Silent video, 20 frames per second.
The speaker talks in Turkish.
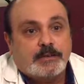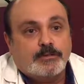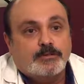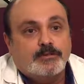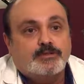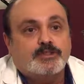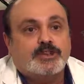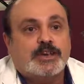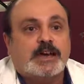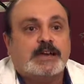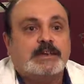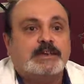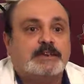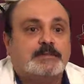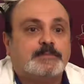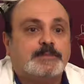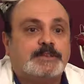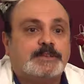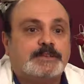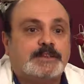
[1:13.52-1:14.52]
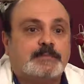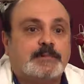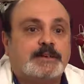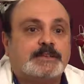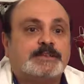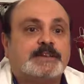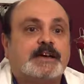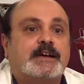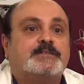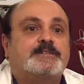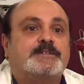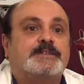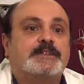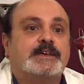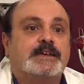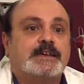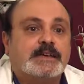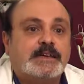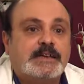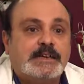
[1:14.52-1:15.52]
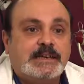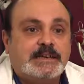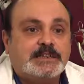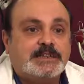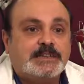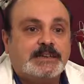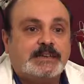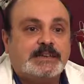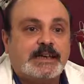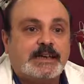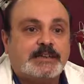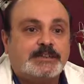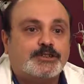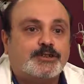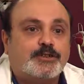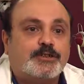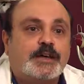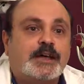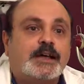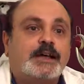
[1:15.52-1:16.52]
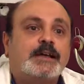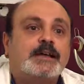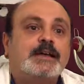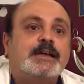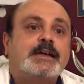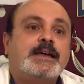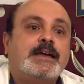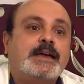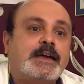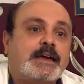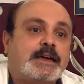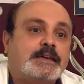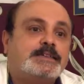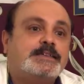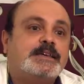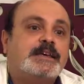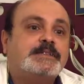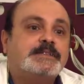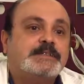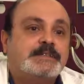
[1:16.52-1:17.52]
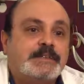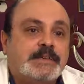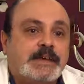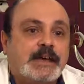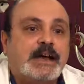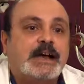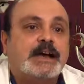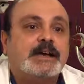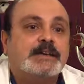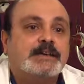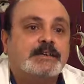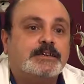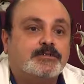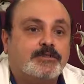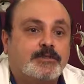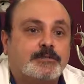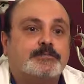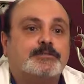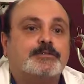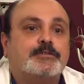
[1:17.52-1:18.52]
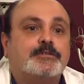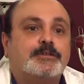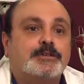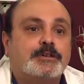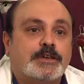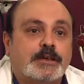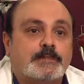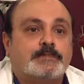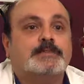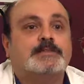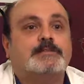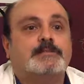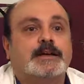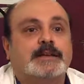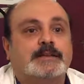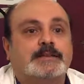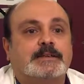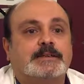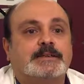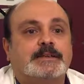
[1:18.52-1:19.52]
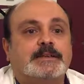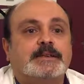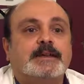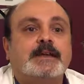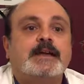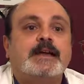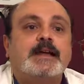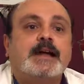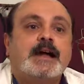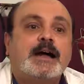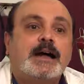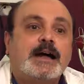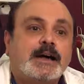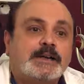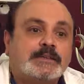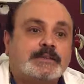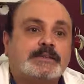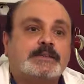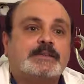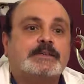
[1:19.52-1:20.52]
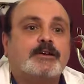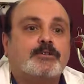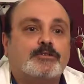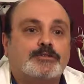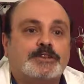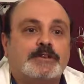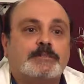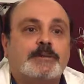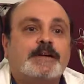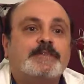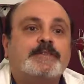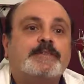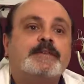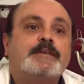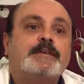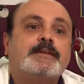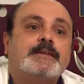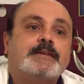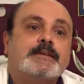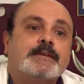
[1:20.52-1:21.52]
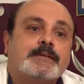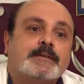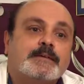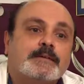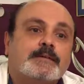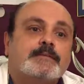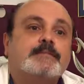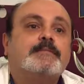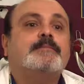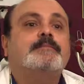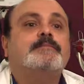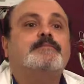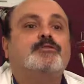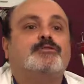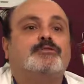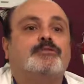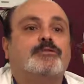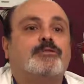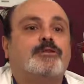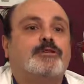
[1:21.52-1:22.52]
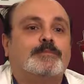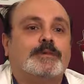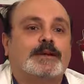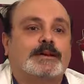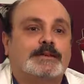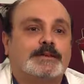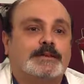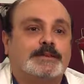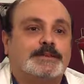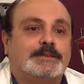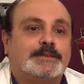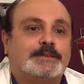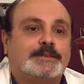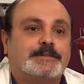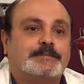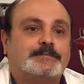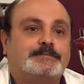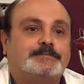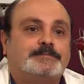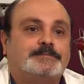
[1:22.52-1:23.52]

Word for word: 3 aylık bir zaman zarfında iyileştikten sonra esas nihai köprüyü yapılmaktadır. Hasta da o zaman mutlu olmaktadır.